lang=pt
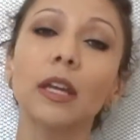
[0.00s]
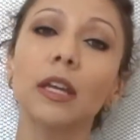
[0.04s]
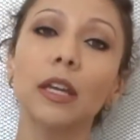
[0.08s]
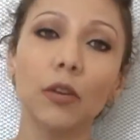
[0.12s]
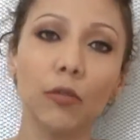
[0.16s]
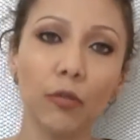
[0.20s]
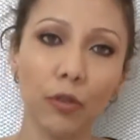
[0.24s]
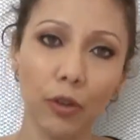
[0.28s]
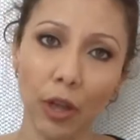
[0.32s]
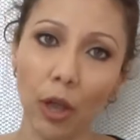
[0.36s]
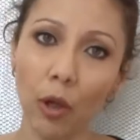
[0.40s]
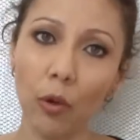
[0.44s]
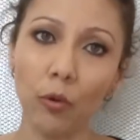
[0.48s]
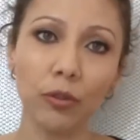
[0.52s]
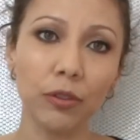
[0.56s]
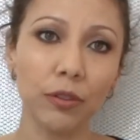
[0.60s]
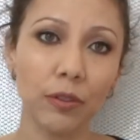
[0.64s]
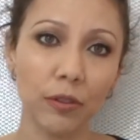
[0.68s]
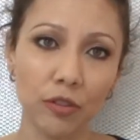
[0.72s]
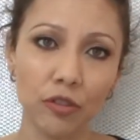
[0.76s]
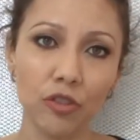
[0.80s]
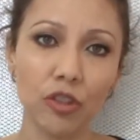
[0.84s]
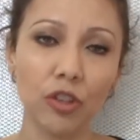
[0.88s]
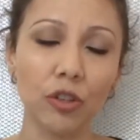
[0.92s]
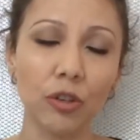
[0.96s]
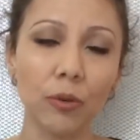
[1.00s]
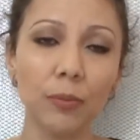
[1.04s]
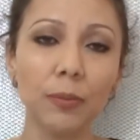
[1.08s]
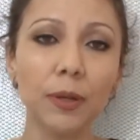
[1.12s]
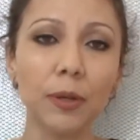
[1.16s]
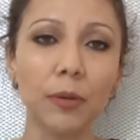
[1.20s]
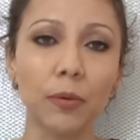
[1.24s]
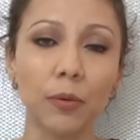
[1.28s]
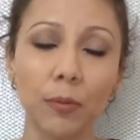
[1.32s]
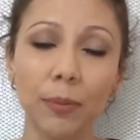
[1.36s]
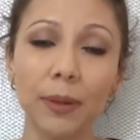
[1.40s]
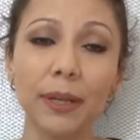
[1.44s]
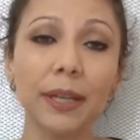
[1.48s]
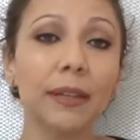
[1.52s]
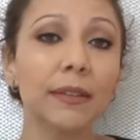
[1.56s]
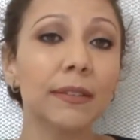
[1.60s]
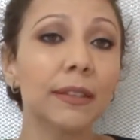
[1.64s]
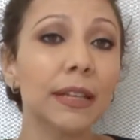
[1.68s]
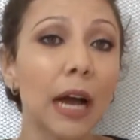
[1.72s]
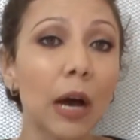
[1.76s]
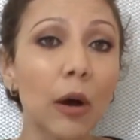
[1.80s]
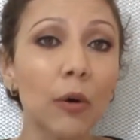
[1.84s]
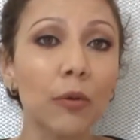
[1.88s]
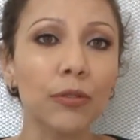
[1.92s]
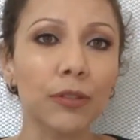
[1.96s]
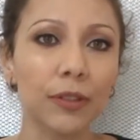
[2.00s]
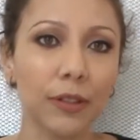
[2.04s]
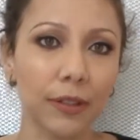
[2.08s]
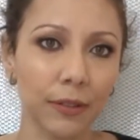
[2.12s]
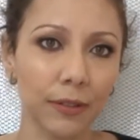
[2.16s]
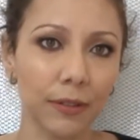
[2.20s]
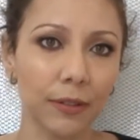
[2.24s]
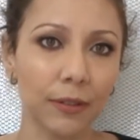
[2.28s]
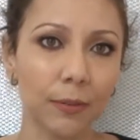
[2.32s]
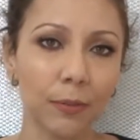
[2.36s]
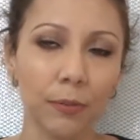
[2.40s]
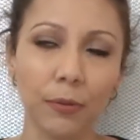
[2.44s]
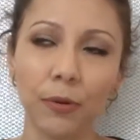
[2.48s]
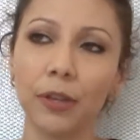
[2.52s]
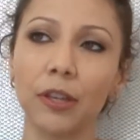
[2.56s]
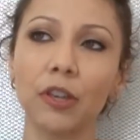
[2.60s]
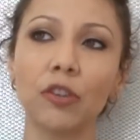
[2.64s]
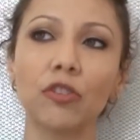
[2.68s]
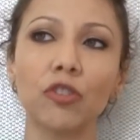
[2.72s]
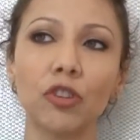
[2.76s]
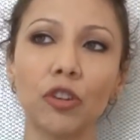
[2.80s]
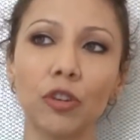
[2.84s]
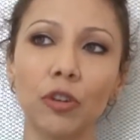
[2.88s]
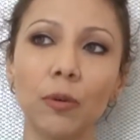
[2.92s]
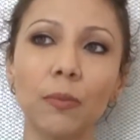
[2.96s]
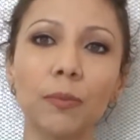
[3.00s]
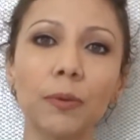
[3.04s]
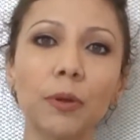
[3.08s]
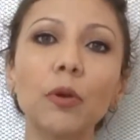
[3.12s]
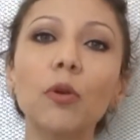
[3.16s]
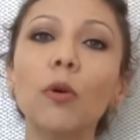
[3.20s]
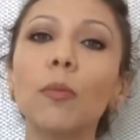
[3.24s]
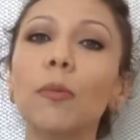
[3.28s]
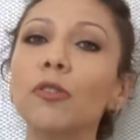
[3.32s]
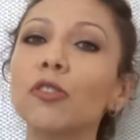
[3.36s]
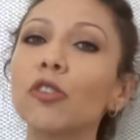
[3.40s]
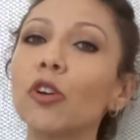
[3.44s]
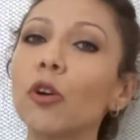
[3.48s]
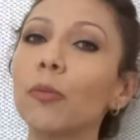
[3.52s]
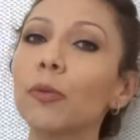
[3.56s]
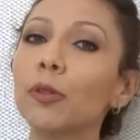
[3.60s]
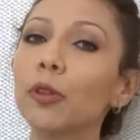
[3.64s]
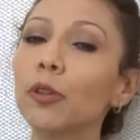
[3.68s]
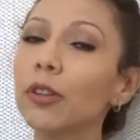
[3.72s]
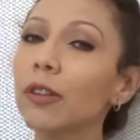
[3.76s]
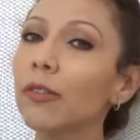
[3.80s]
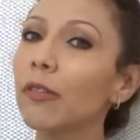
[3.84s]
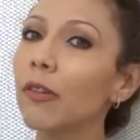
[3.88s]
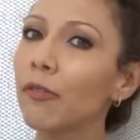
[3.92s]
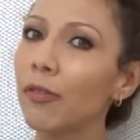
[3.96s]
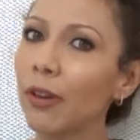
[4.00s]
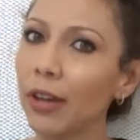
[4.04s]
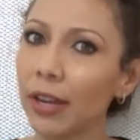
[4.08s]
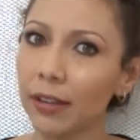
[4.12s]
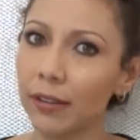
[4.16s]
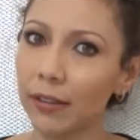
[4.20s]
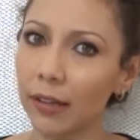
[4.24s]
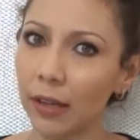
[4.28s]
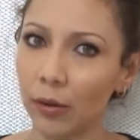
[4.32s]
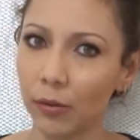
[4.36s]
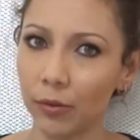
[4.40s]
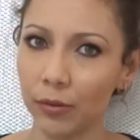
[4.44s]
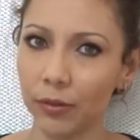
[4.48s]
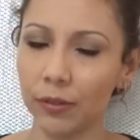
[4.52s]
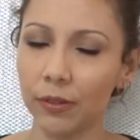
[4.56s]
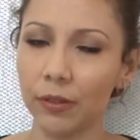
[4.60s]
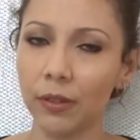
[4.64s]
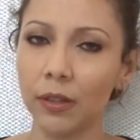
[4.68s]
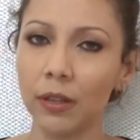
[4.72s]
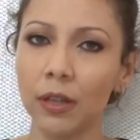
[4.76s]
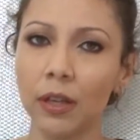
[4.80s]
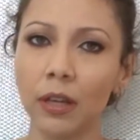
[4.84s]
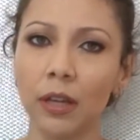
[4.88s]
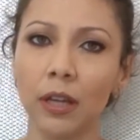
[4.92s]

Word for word: que foi o que aconteceu em Chernobyl, uma das causas, porque Chernobyl, como eu já comentou, teve várias causas.